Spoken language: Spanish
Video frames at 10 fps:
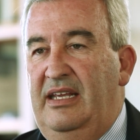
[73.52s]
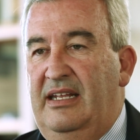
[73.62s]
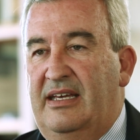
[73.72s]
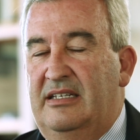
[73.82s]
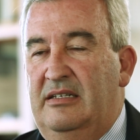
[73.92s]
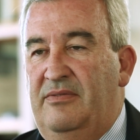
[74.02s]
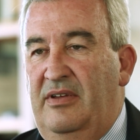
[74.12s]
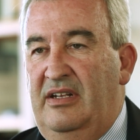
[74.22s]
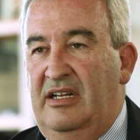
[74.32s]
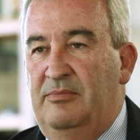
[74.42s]
y la Reserva
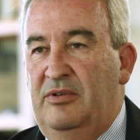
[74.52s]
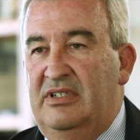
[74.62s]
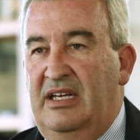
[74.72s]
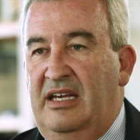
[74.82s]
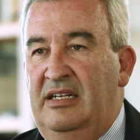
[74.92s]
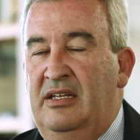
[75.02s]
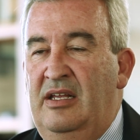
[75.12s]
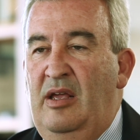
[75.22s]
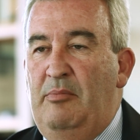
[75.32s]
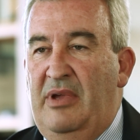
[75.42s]
Federal, pues hagan
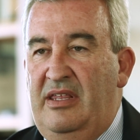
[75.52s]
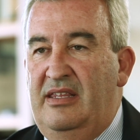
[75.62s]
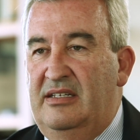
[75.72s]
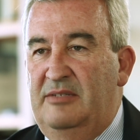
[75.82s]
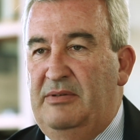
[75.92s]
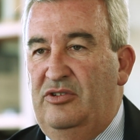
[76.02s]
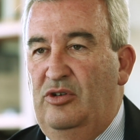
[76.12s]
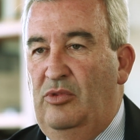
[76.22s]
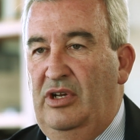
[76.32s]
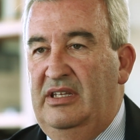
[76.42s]
medidas de
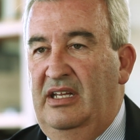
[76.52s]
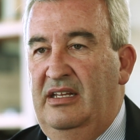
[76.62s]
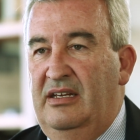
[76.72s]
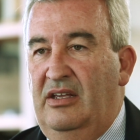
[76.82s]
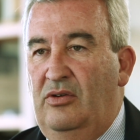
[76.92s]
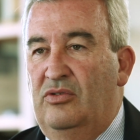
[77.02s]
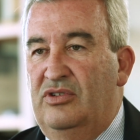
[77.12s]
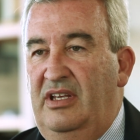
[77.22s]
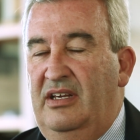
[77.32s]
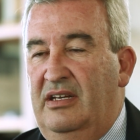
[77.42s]
expansión monetaria que
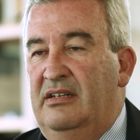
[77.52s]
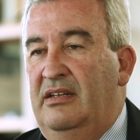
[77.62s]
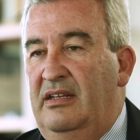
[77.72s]
consigan